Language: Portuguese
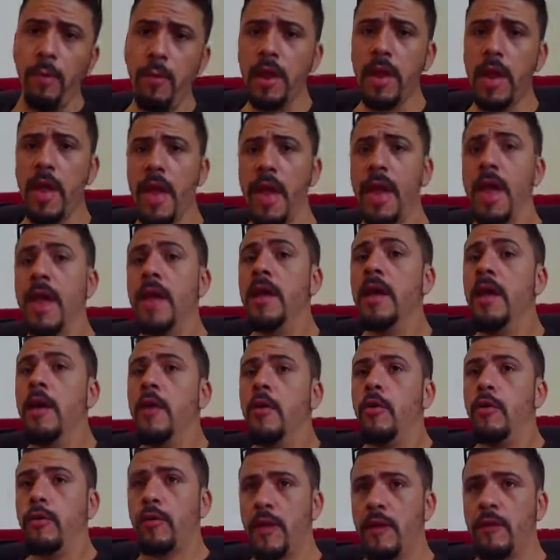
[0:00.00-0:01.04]
Por quê?
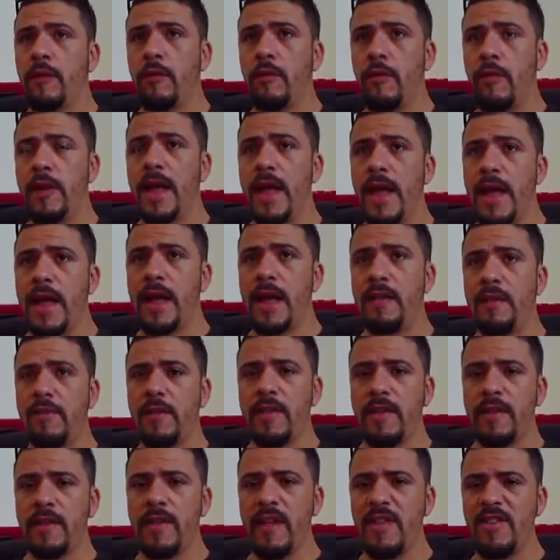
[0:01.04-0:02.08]
O sensor da
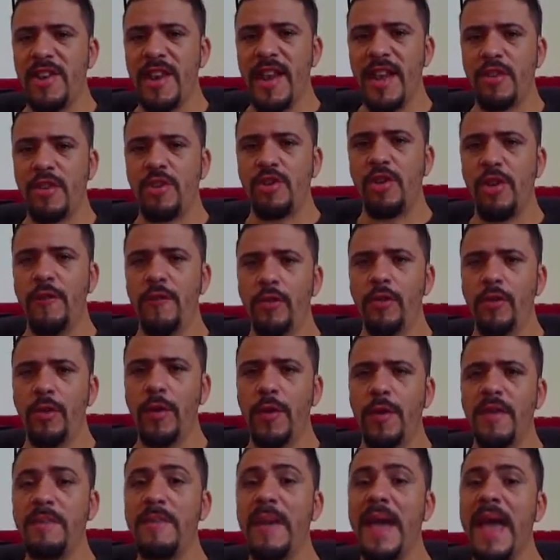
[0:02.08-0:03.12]
SJ7 é nativo
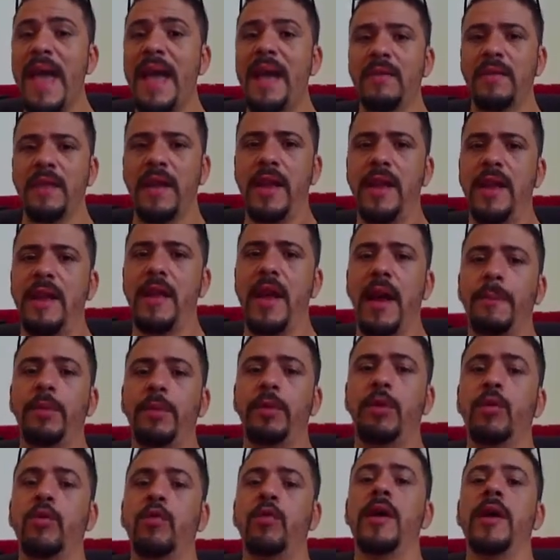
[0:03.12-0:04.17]
12 megas que ele
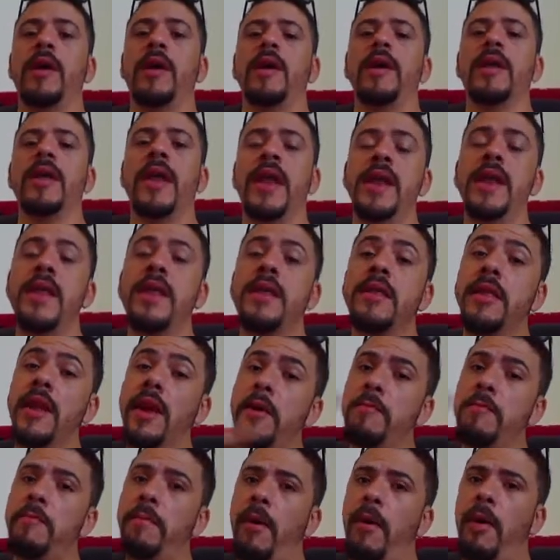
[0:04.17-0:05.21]
captura e ele
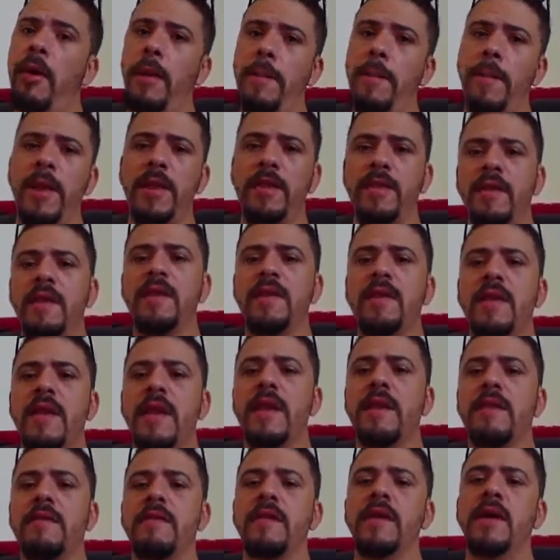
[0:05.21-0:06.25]
interpola para
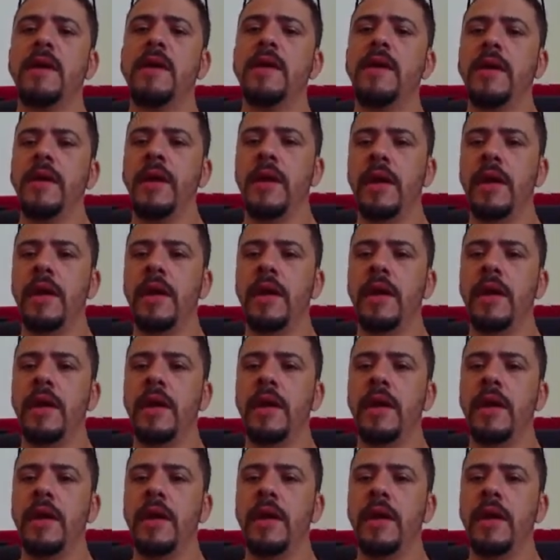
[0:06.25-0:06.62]
16.